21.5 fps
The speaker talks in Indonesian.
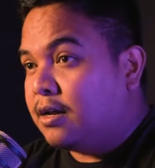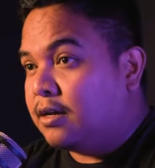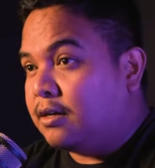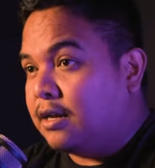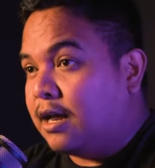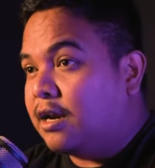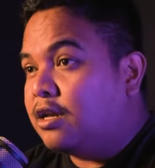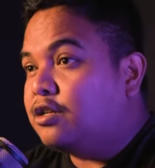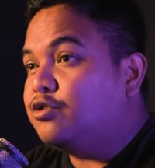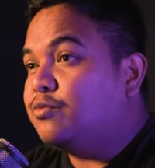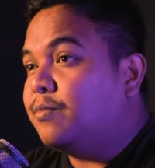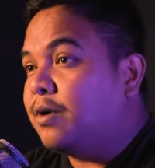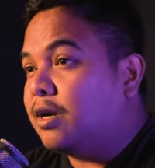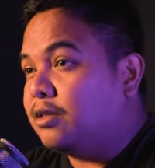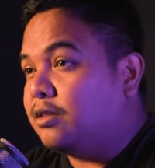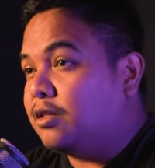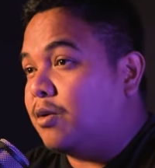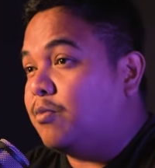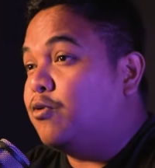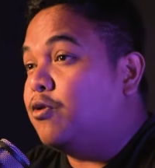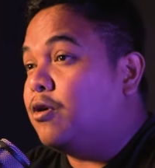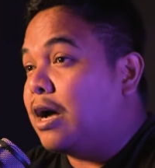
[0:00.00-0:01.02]
Dari sumber
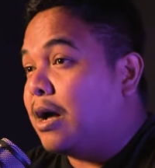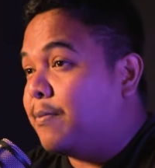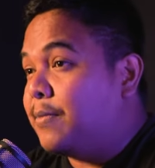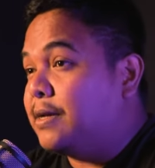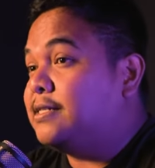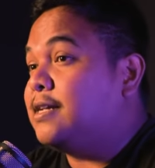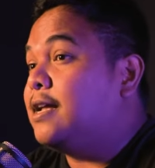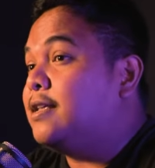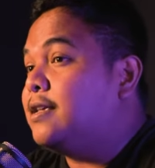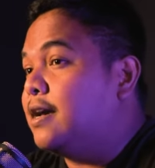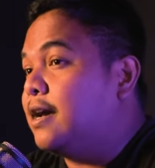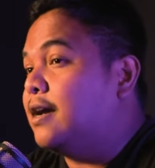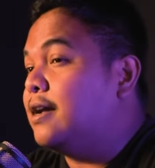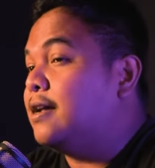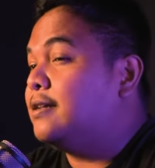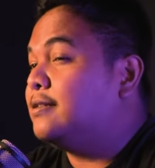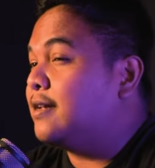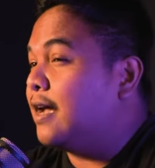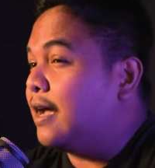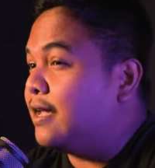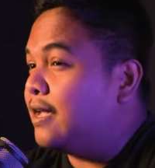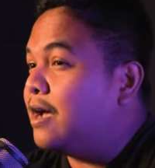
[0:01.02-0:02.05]
terbuka apa saja,
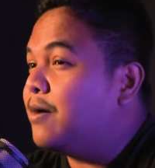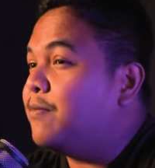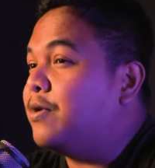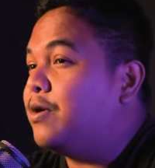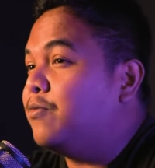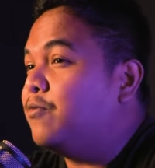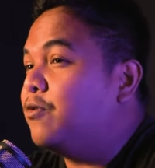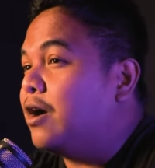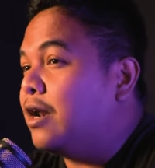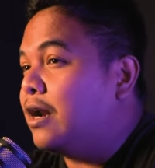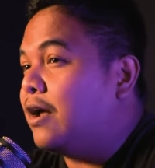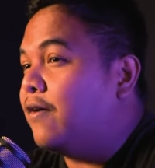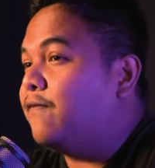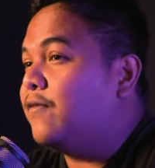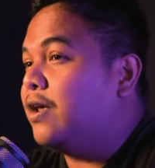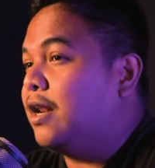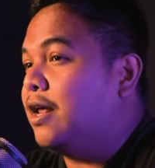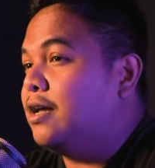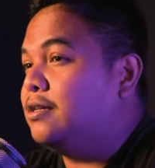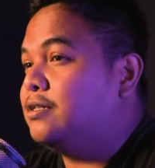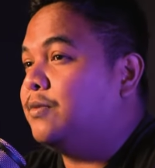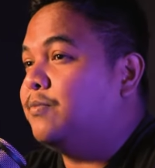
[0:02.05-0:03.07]
saya menemukan
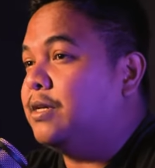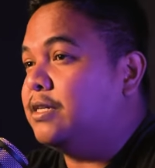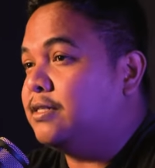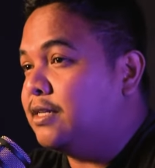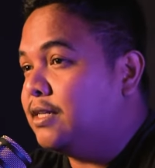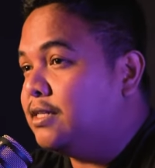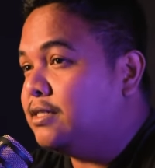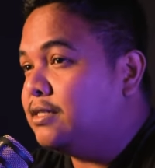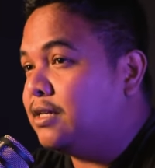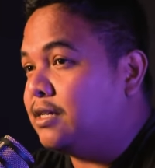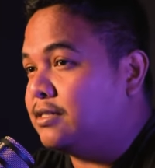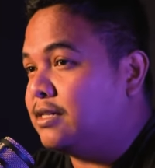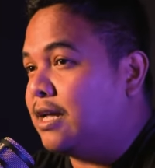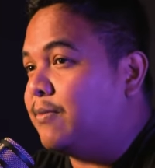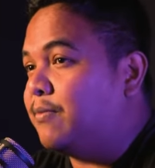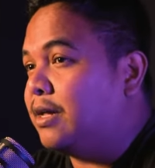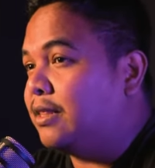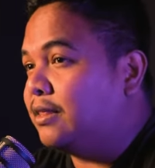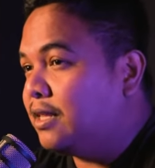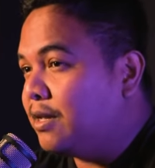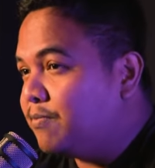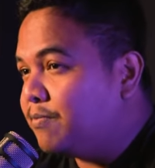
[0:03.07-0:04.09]
afiliasi bisnis
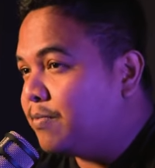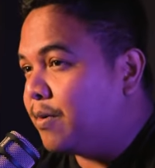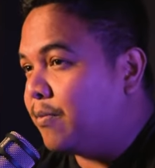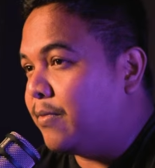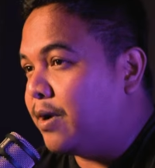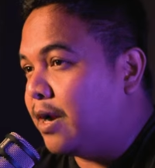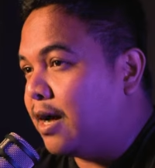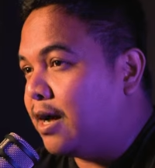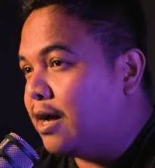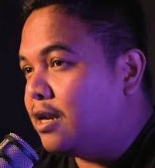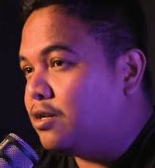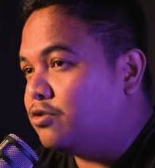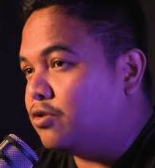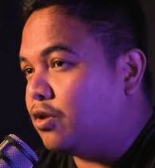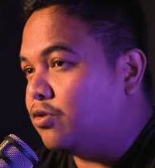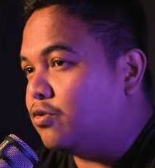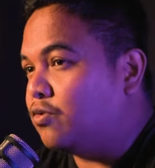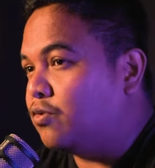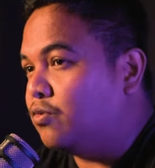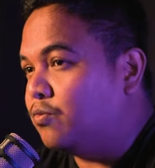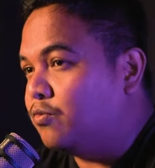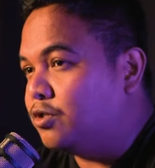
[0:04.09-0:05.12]
sesama tim pemenangan
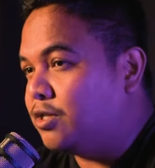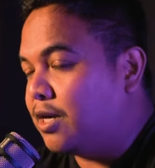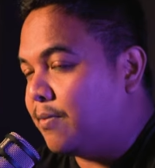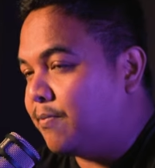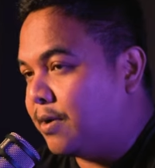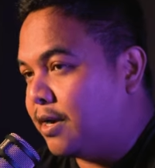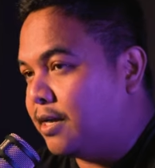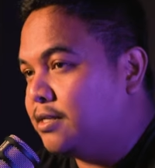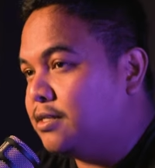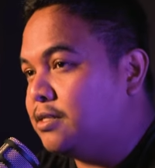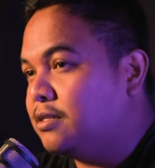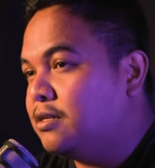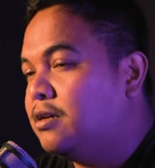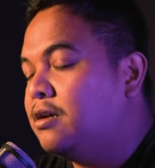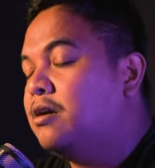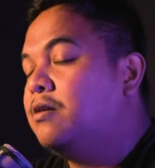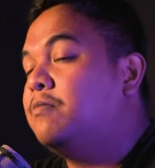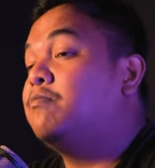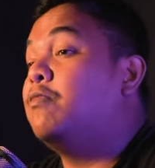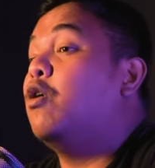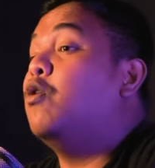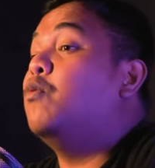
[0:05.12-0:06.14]
suatu kubu capres
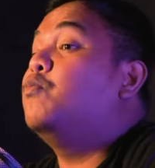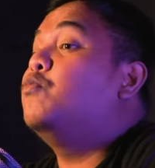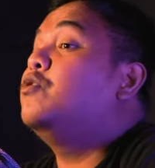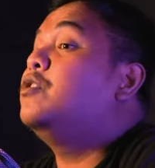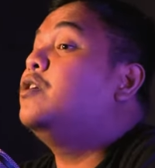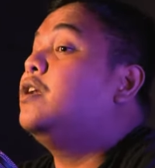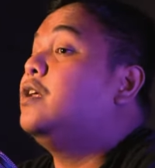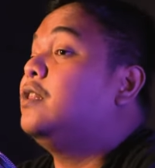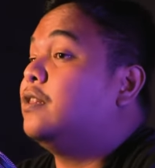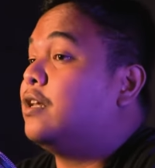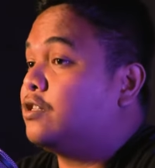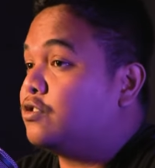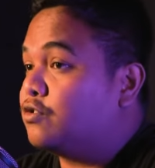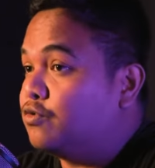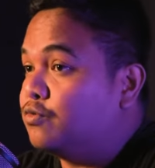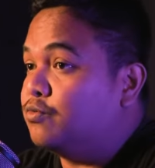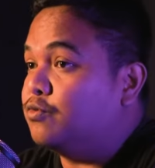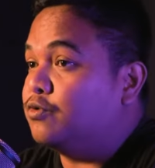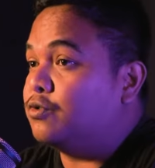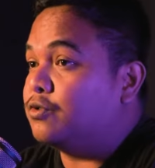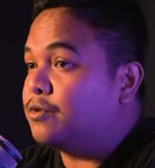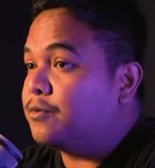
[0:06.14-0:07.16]
maupun lintas
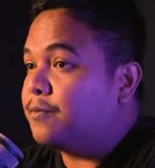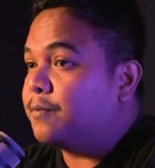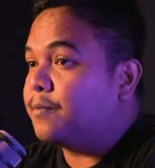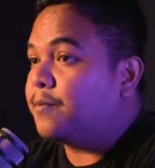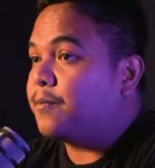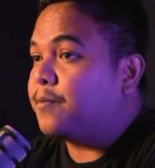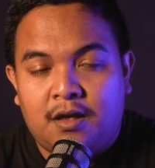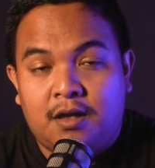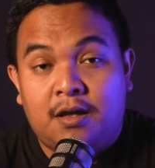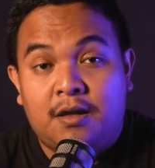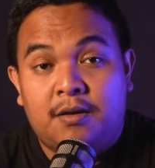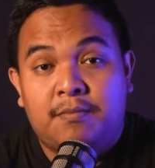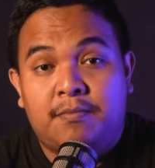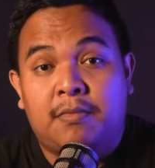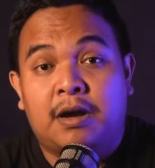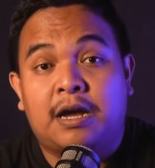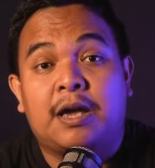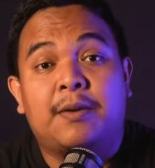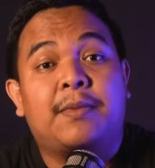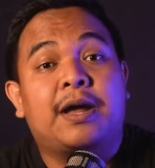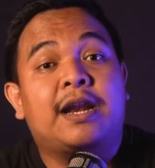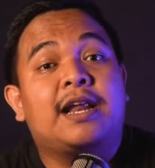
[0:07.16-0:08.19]
kubu.
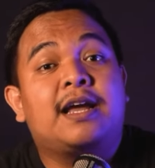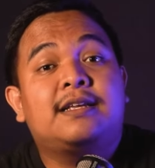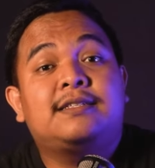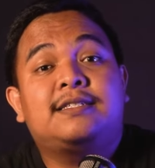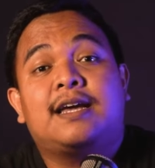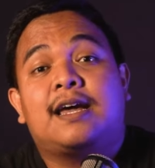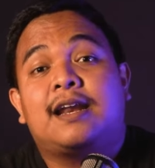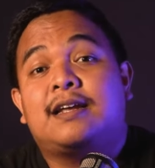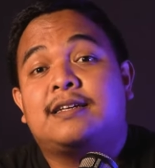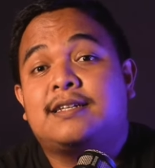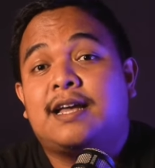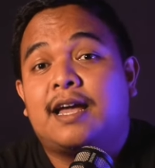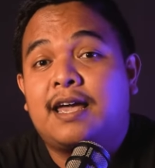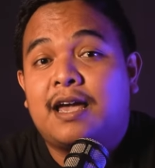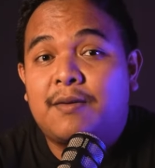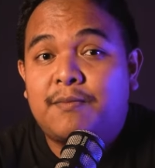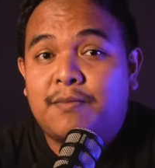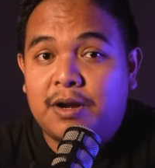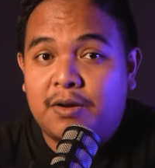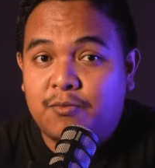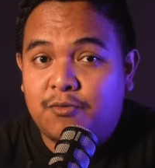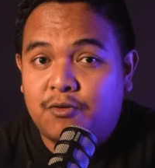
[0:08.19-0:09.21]
Bagaimana cara saya
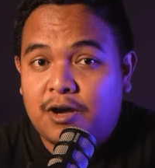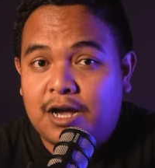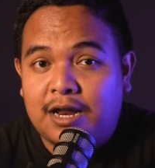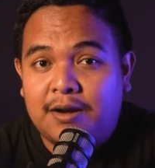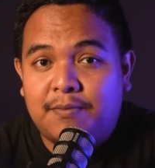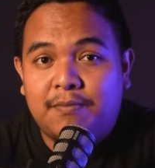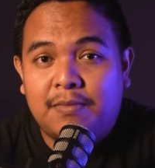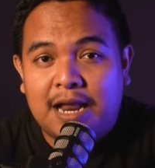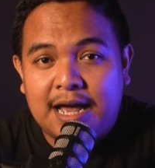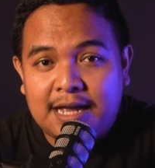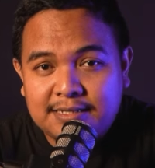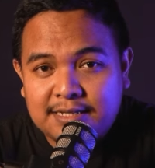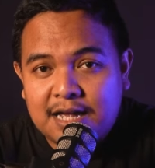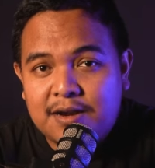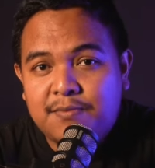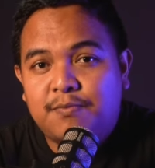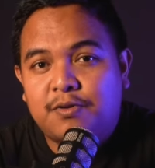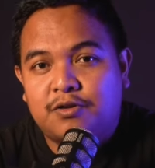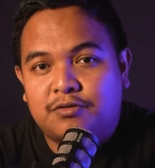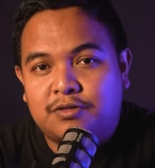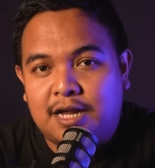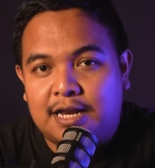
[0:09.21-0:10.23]
menemukan belasan
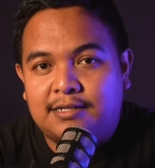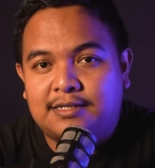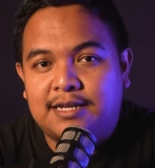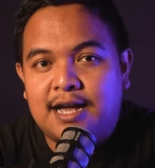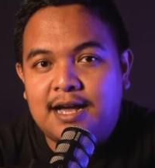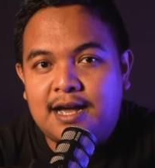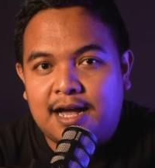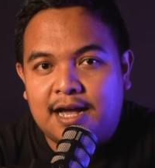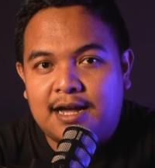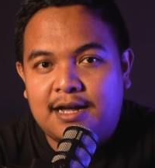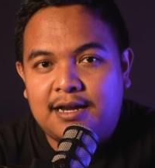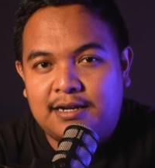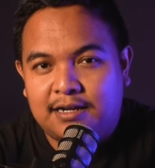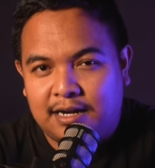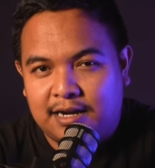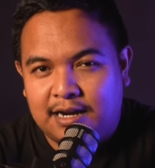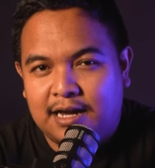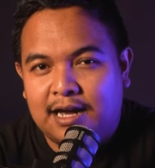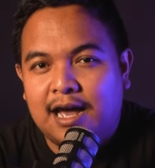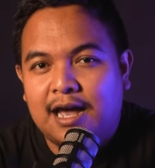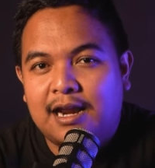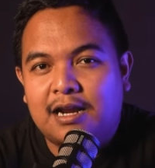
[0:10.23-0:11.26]
perusahaan cangkang di
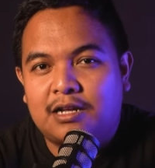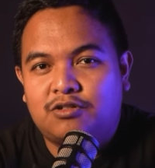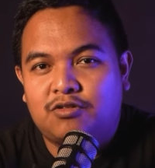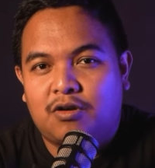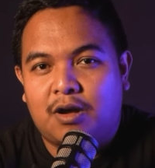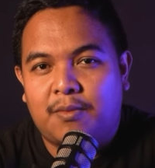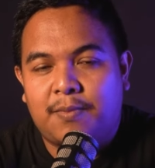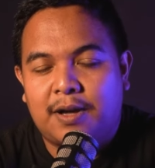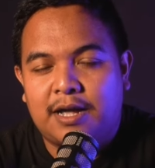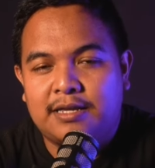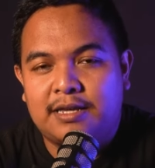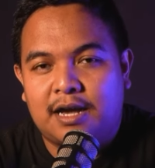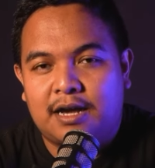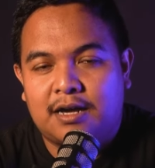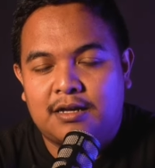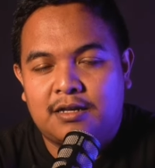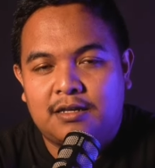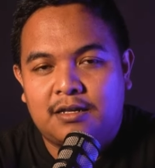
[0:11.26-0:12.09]
negara suka pajak,